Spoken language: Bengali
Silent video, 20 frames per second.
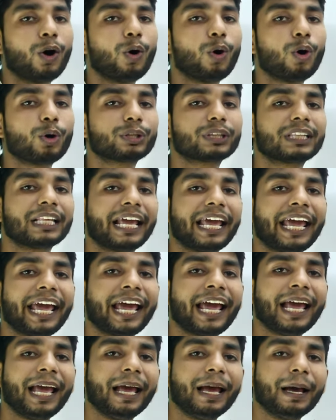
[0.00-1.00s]
হতে
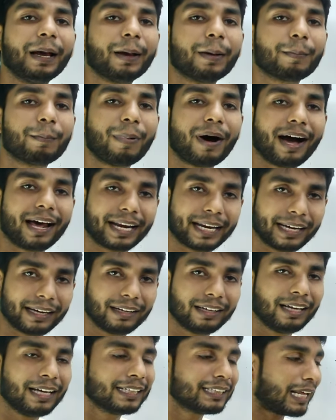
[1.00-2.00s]
পারে
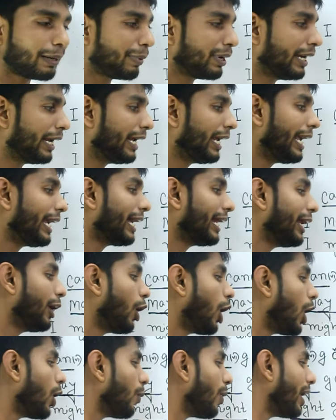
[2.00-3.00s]
তার মানে এখানে
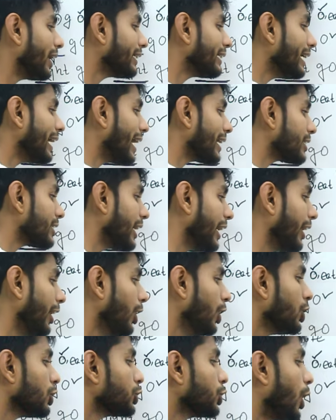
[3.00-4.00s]
হওয়ার কি আছে
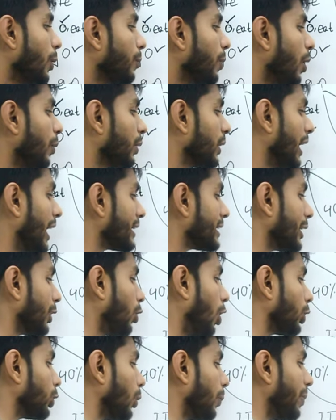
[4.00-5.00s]
সম্ভাবনা আছে
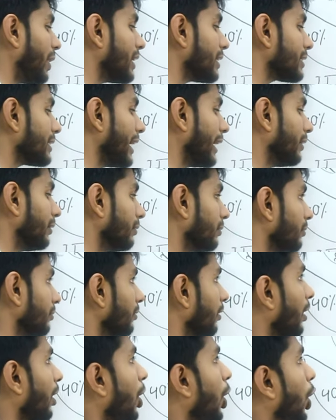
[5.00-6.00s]
কত পার্সেন্ট
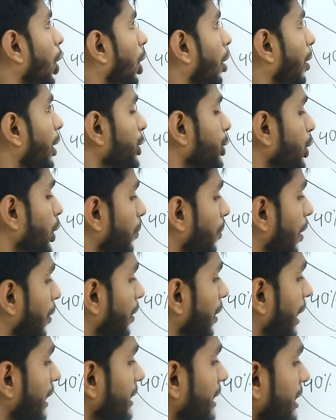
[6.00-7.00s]
হওয়ার
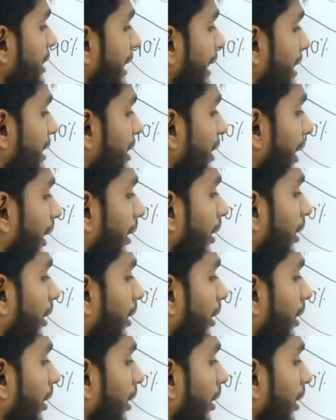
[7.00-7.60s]
সম্ভাবনা আছে সিক্সটি